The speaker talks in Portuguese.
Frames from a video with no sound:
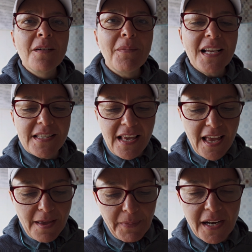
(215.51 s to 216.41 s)
mas
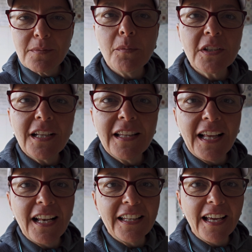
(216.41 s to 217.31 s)
é, parece uma
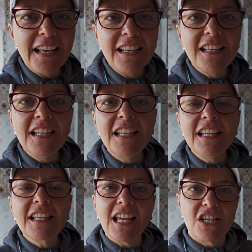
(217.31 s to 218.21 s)
mortadela, né? É.
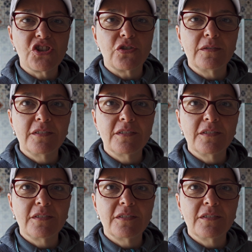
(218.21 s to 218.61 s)
E queijo.